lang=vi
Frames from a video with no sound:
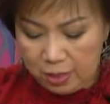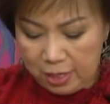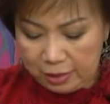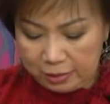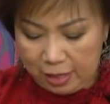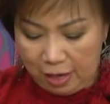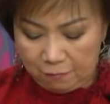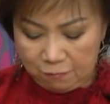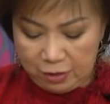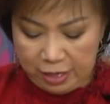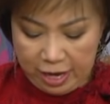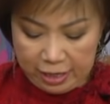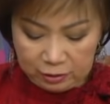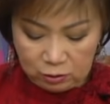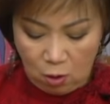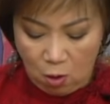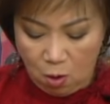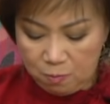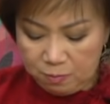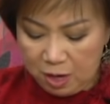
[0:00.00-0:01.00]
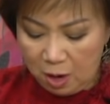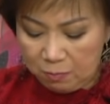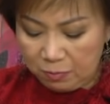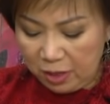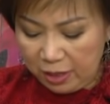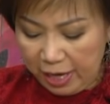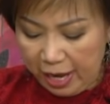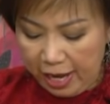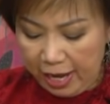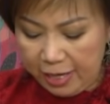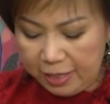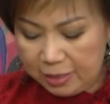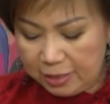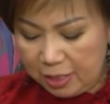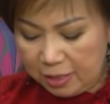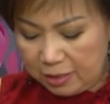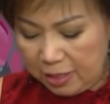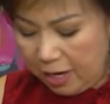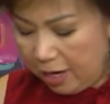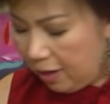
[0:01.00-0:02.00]
là tại vì ăn tôm không nó ngán
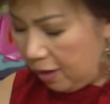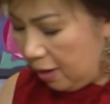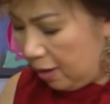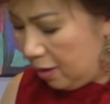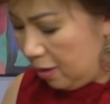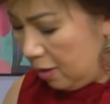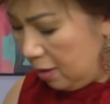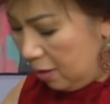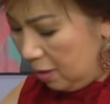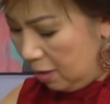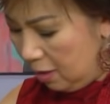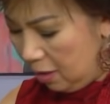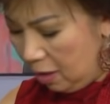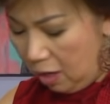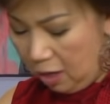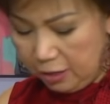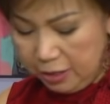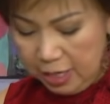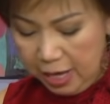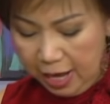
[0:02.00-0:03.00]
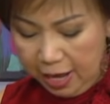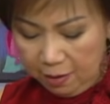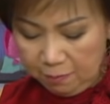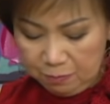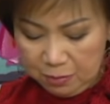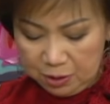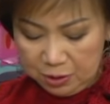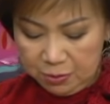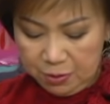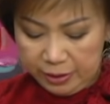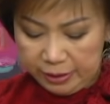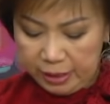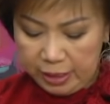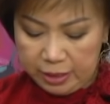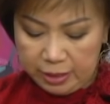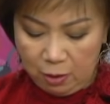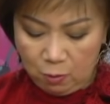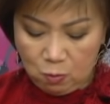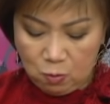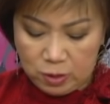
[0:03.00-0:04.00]
thành ra ở nhà bữa uyên thi
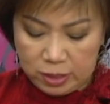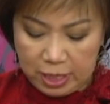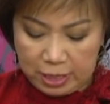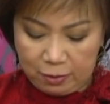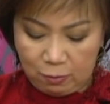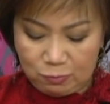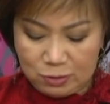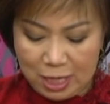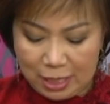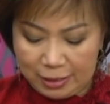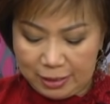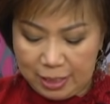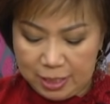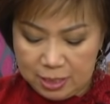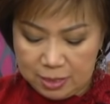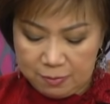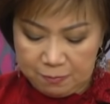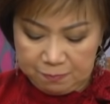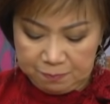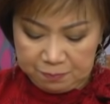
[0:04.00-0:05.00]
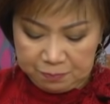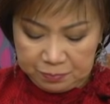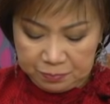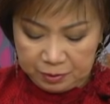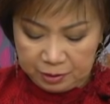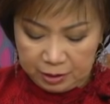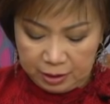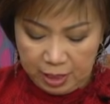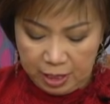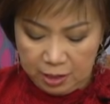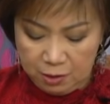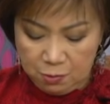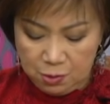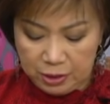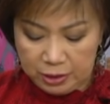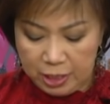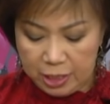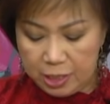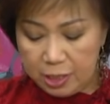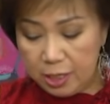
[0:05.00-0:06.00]
nấu chè đậu xanh á cái
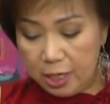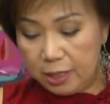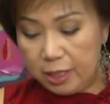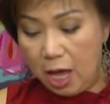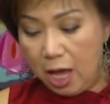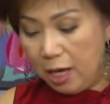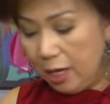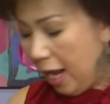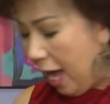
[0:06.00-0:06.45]
uyên thi à, để